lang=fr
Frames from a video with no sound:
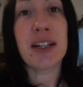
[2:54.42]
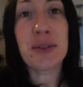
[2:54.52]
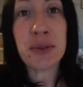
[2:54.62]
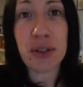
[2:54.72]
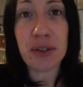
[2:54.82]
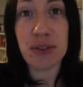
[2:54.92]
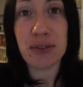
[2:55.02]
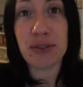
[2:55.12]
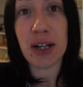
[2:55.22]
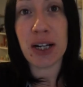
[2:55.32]
Donc
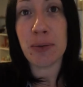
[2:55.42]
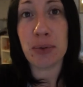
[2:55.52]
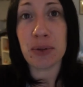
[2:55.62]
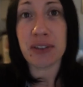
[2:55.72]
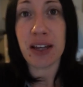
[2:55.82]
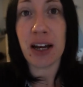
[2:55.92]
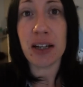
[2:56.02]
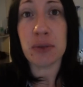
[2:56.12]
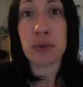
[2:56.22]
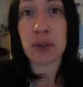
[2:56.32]
voilà pour ça.
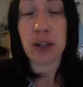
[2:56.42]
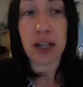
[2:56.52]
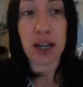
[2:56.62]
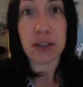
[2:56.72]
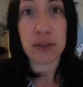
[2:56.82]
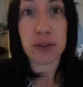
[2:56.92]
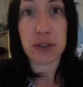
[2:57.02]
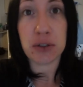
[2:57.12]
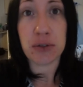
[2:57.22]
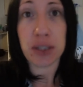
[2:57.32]
Donc là
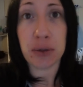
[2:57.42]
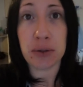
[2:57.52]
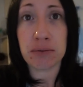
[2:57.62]
je vais